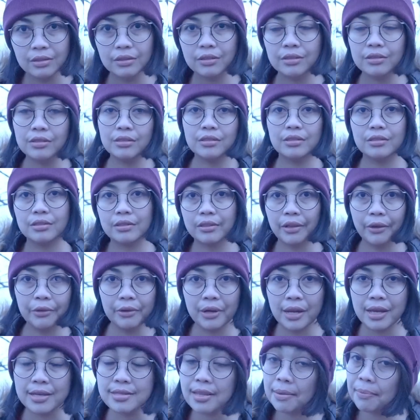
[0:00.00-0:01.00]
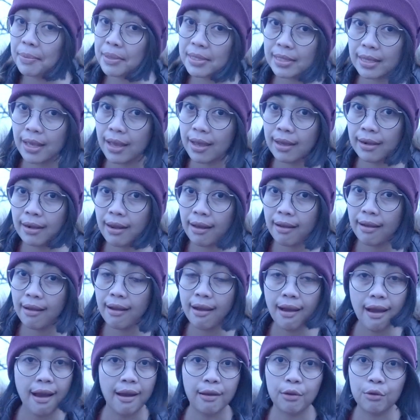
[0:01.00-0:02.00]
Terus ya udah sampai sekarang
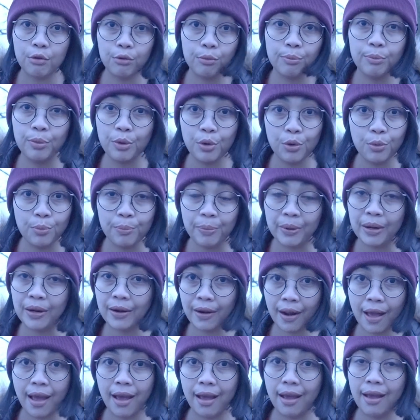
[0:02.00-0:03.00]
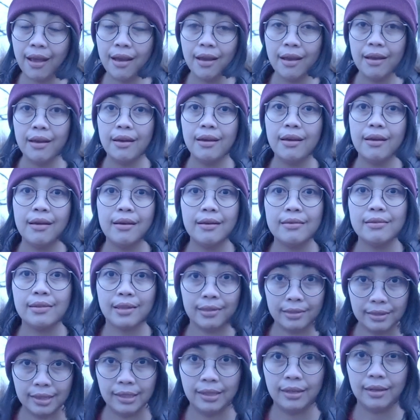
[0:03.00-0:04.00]
aku belum pernah
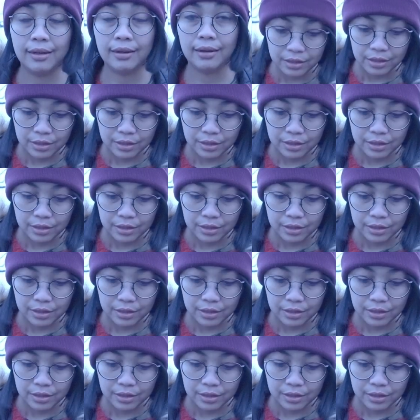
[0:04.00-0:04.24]
nyetir.